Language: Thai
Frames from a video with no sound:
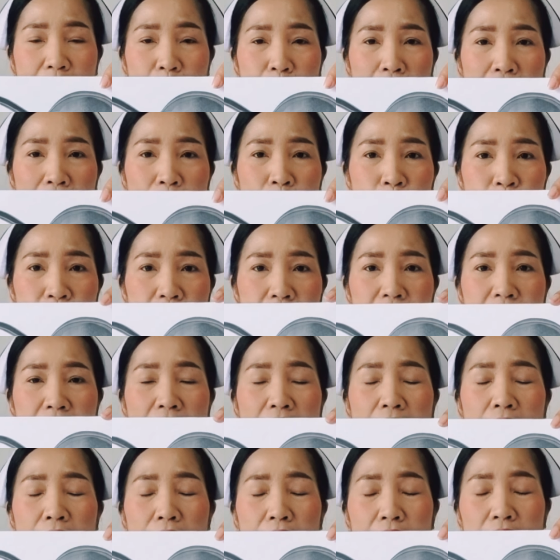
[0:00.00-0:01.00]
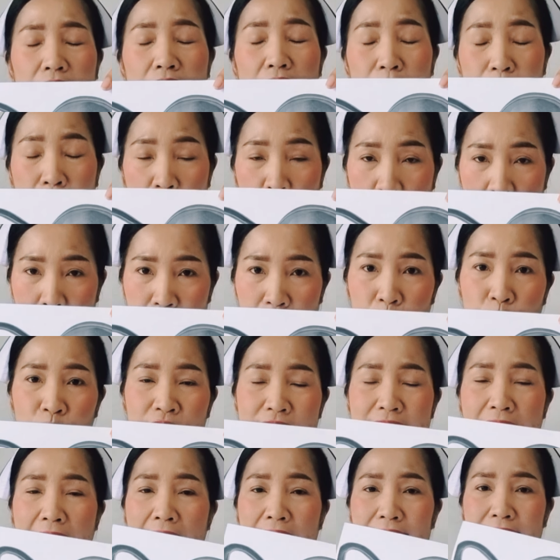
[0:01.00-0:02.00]
ที่ทำให้ผู้หญิงเนี่ยเกิดภาวะมีบุต
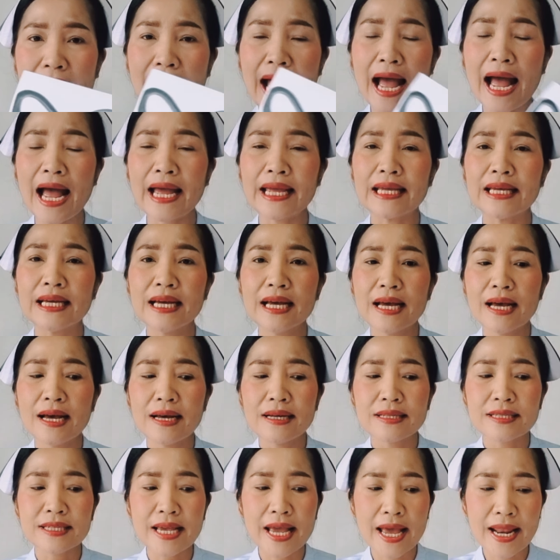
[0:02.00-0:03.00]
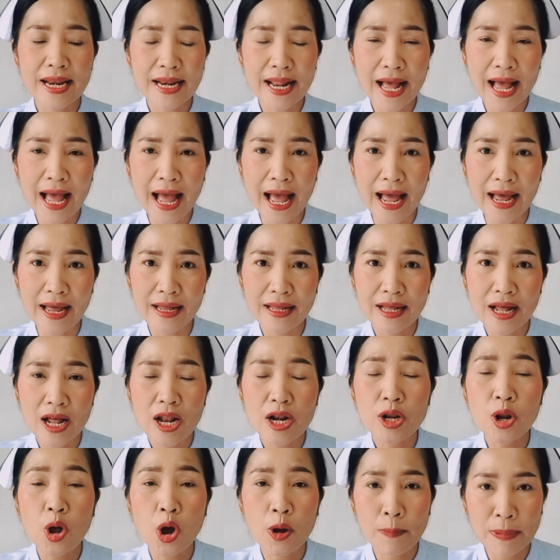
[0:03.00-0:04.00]
รยากได้เช่นนะคะ
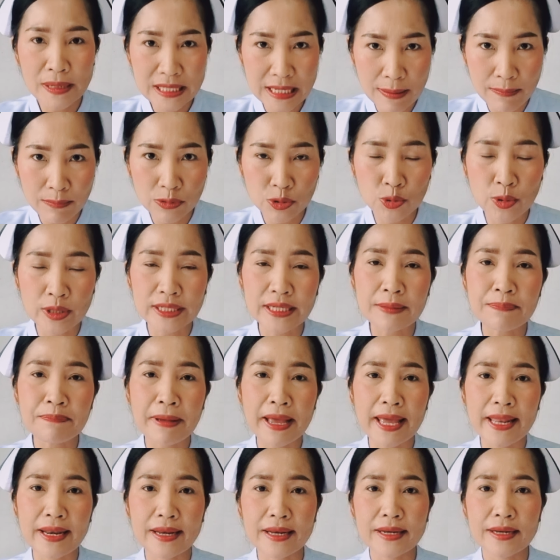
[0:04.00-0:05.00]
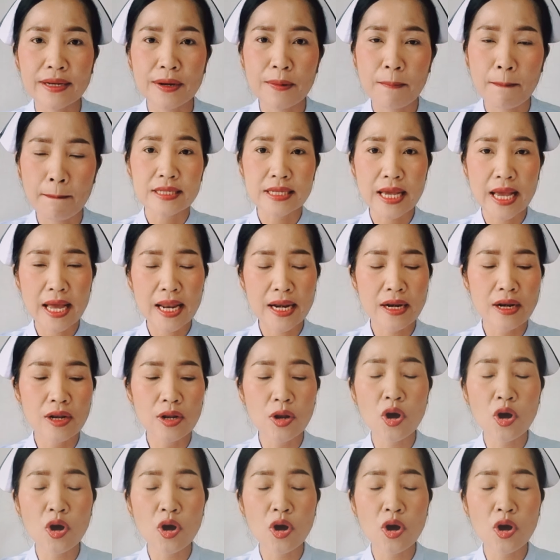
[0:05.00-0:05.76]
โรคประจำตัวที่เป็นเช่